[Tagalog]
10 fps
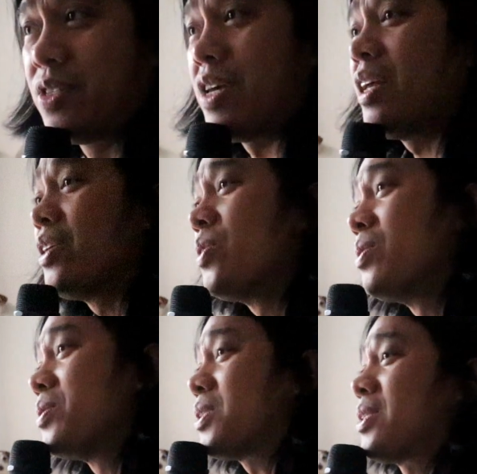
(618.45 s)
then
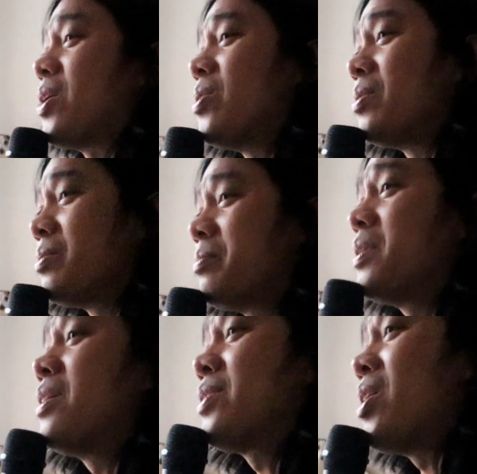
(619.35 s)
you saw
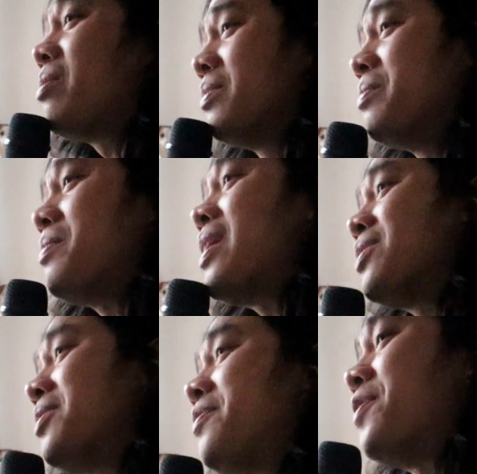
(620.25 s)
me come
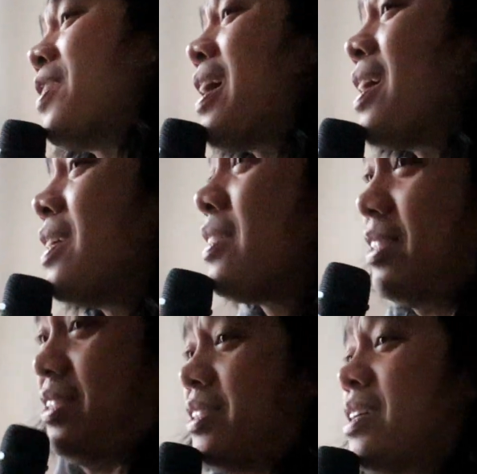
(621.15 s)
by
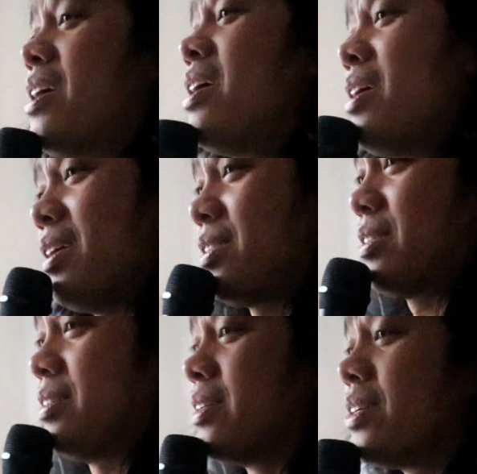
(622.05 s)
surprise A
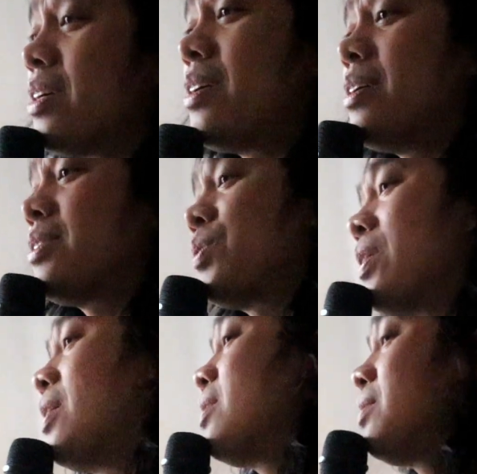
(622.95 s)
single
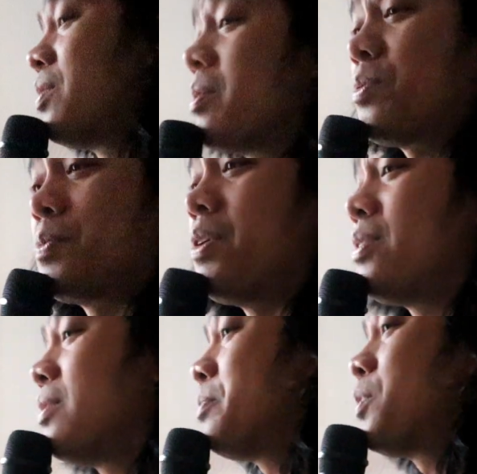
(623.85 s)
tear
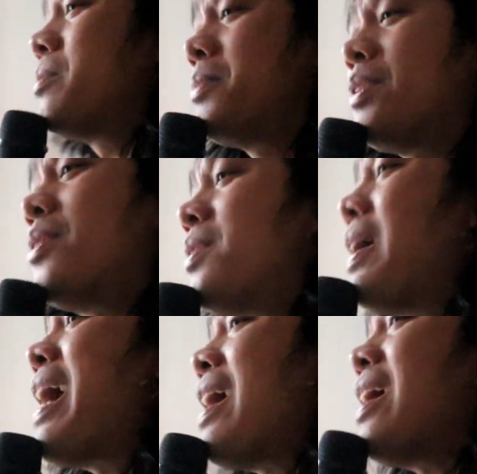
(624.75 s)
falling from your
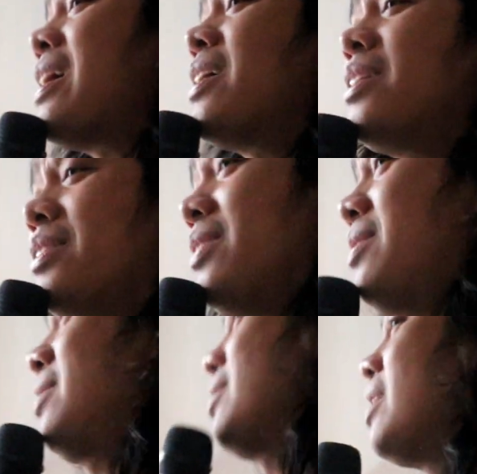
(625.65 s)

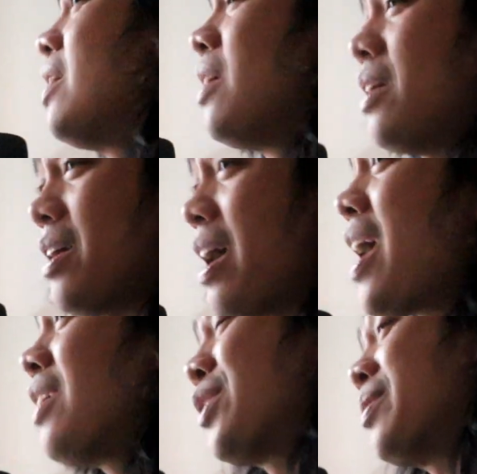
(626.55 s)
eyes
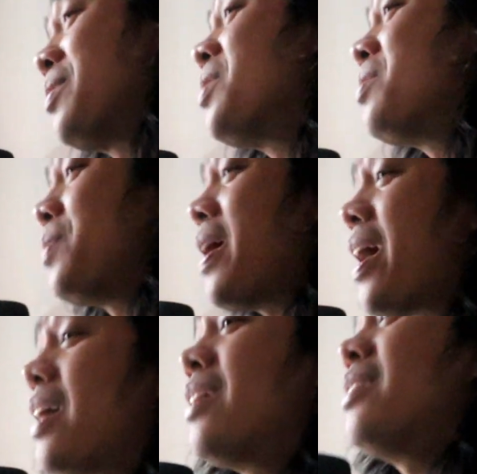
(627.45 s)
I don't know
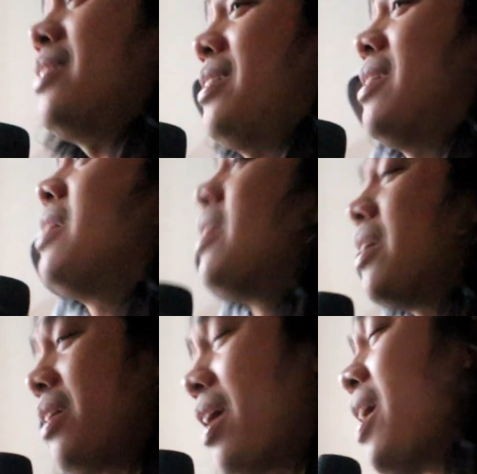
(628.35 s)
why
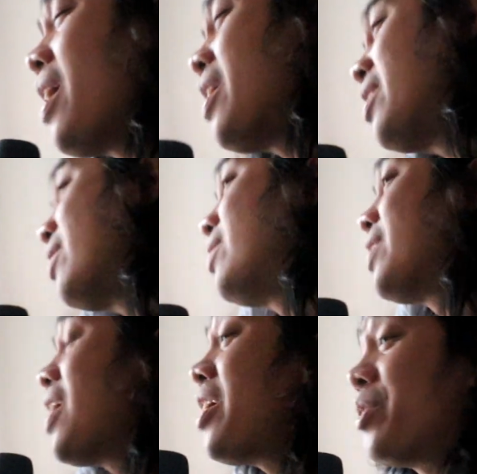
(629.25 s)
I
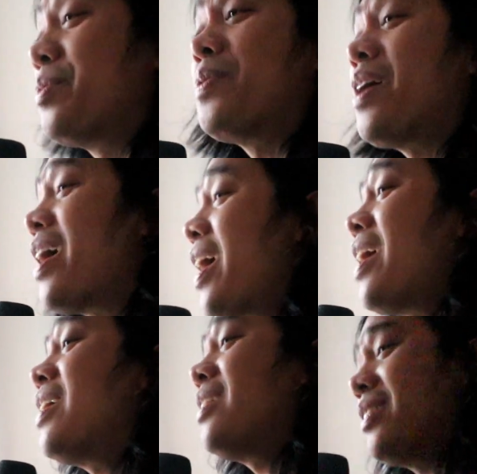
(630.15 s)
run
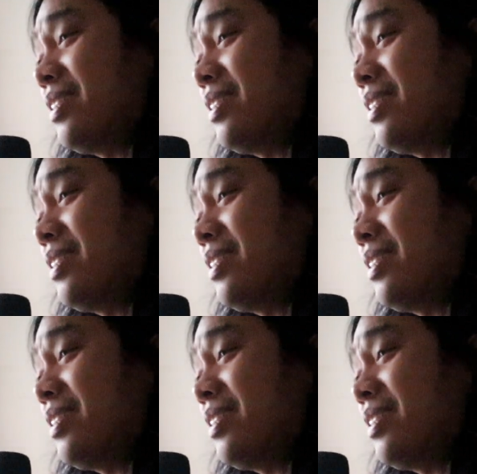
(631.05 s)
away